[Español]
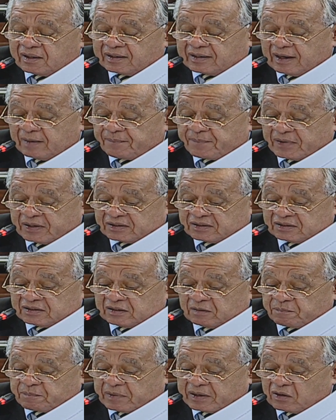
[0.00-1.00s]
que
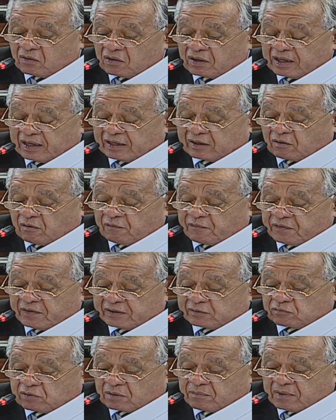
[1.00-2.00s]
participaron en el
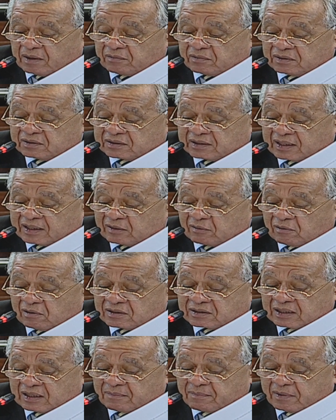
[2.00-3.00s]
conflicto armado interno del
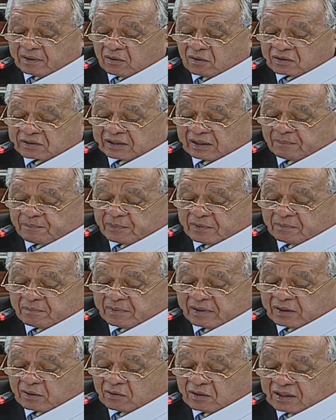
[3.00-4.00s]
Salvador del
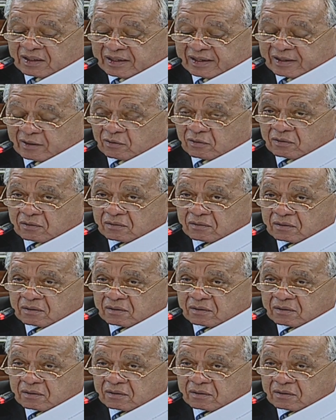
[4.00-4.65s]
1 de enero